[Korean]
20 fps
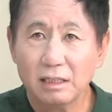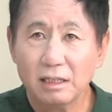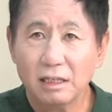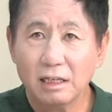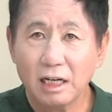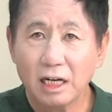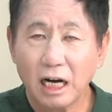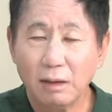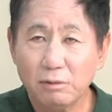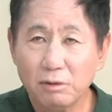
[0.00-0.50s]

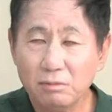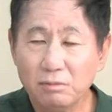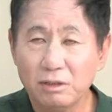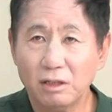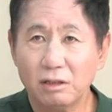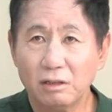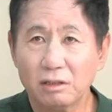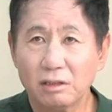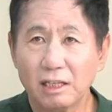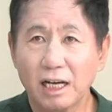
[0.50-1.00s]

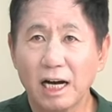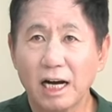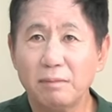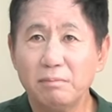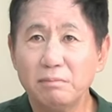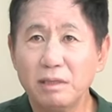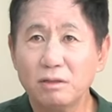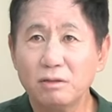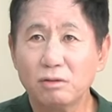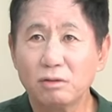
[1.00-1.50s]
하물며
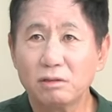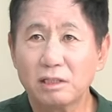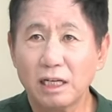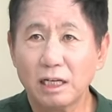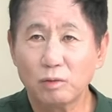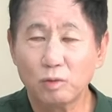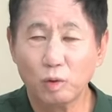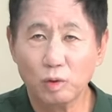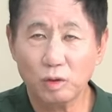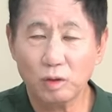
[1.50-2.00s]
대한민국
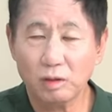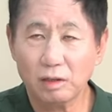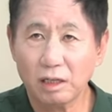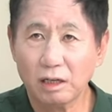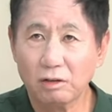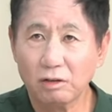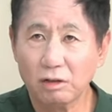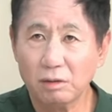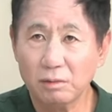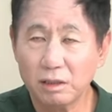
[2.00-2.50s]
대통령이라
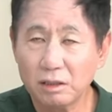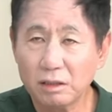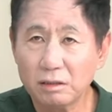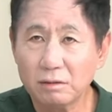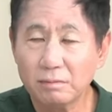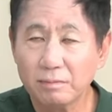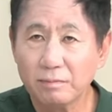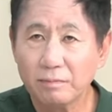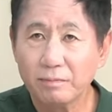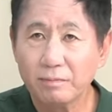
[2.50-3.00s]
그러면은
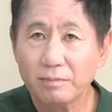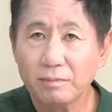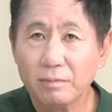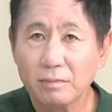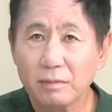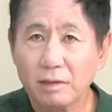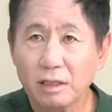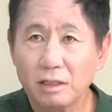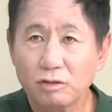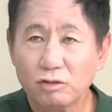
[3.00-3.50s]

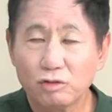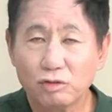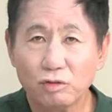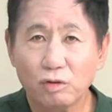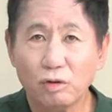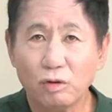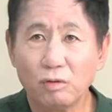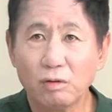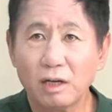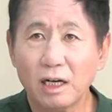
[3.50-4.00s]

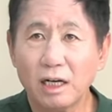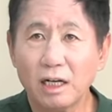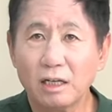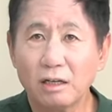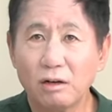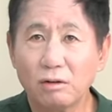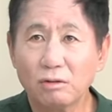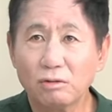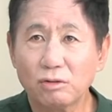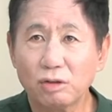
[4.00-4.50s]
주권과
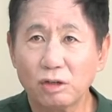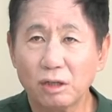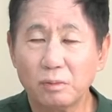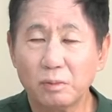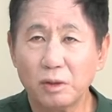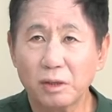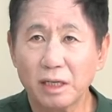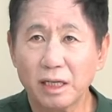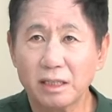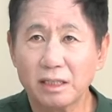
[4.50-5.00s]
영토를
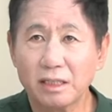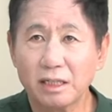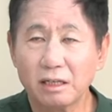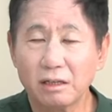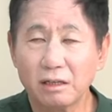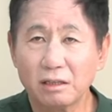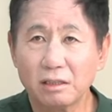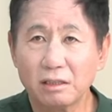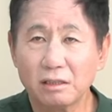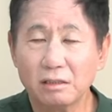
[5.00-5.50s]
포기한다는
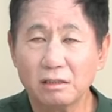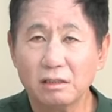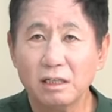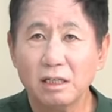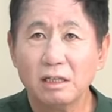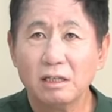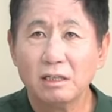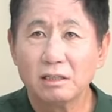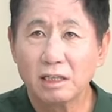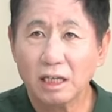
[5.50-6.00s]
것은
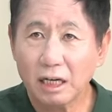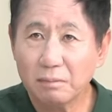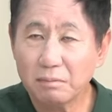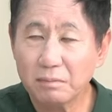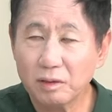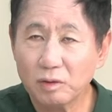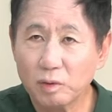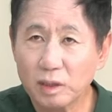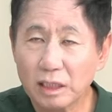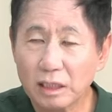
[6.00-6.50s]

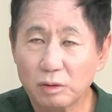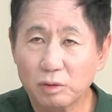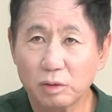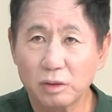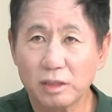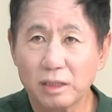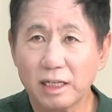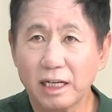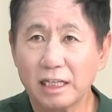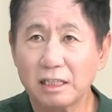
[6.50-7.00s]
대한민국의
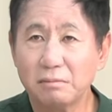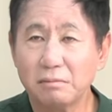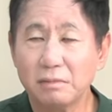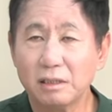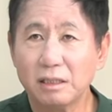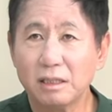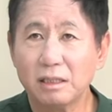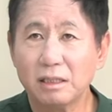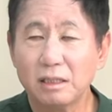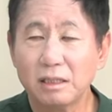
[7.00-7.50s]
대통령이
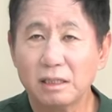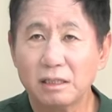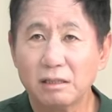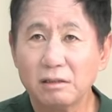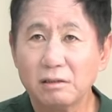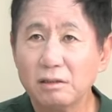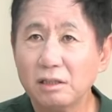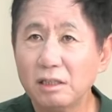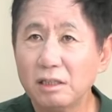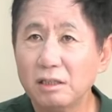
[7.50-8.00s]
아닙니다.
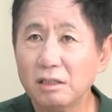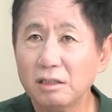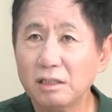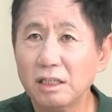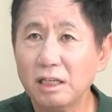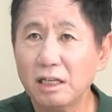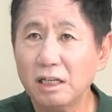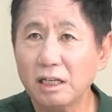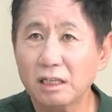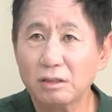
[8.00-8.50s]
그런데 이런
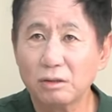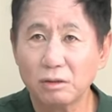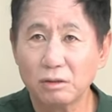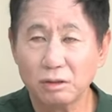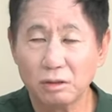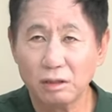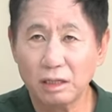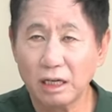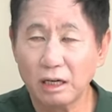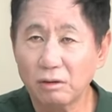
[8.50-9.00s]
얘기가
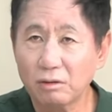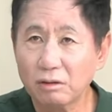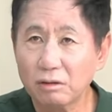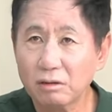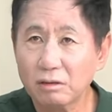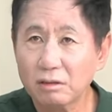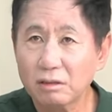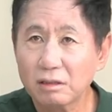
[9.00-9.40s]
솔솔 나오는 건